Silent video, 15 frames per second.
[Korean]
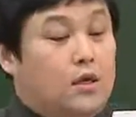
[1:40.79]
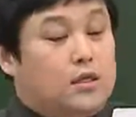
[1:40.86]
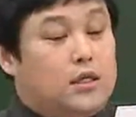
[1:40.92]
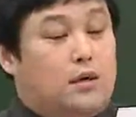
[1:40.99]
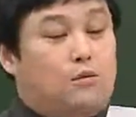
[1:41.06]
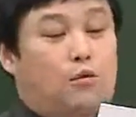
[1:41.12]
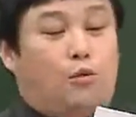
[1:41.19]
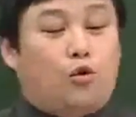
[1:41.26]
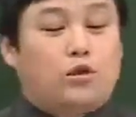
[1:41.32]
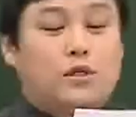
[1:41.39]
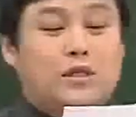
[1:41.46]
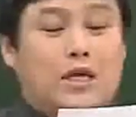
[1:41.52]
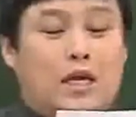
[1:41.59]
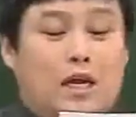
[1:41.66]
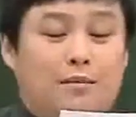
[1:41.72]
자, 뭐
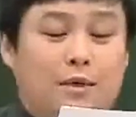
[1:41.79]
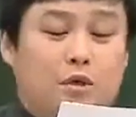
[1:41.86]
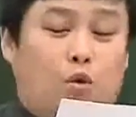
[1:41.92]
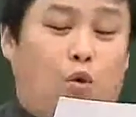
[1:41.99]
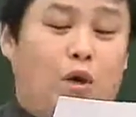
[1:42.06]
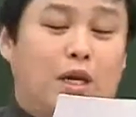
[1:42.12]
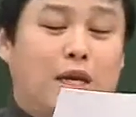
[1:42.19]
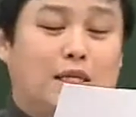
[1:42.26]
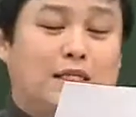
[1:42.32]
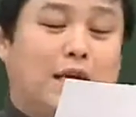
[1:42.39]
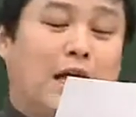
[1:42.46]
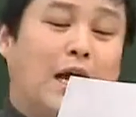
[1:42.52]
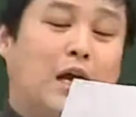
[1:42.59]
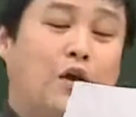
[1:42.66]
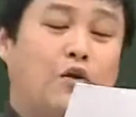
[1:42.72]
모든 사람이 동일한
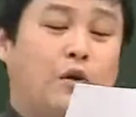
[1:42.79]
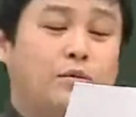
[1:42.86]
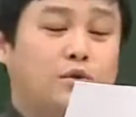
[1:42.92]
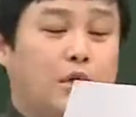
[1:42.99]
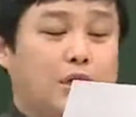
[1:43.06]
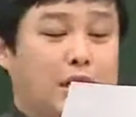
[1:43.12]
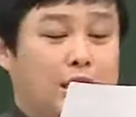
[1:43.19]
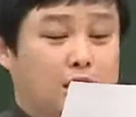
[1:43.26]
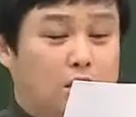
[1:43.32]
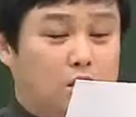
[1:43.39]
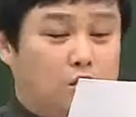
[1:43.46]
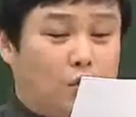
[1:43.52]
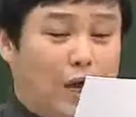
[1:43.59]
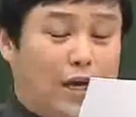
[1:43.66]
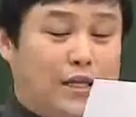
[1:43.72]
재앙의 위험 속에 사는
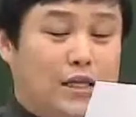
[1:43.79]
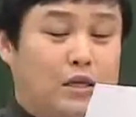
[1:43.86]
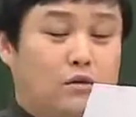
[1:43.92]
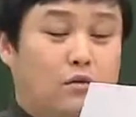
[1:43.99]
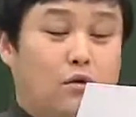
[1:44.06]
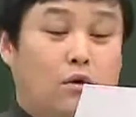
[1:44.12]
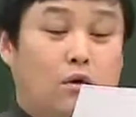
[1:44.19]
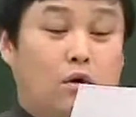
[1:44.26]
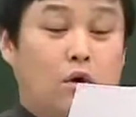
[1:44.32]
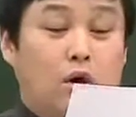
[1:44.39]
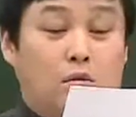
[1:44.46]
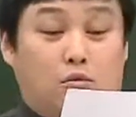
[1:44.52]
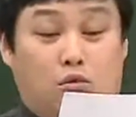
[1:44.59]
것도 아니고,